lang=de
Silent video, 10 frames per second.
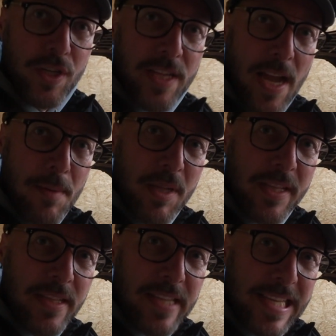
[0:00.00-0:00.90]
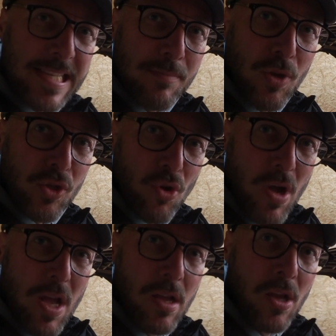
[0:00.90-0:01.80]
und hier haben wir den
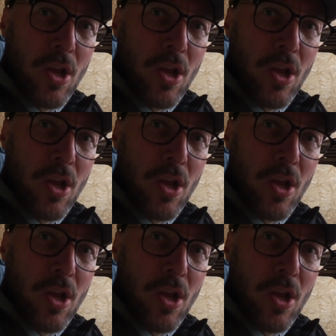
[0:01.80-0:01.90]
Dieselmotor